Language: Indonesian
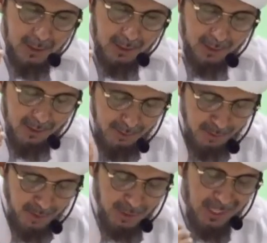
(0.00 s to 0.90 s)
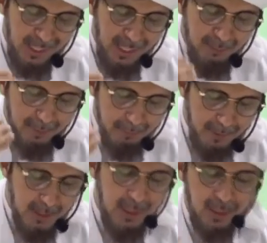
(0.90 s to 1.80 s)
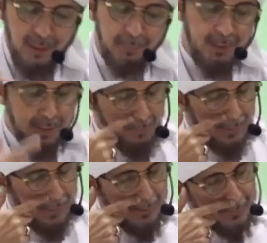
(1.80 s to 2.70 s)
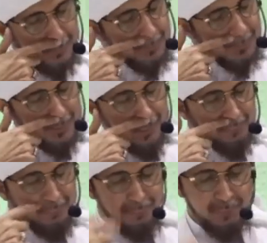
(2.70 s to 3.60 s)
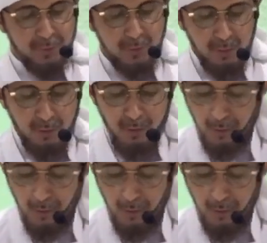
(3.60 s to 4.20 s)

rezeki yang kami beri kepada mereka. Nah, di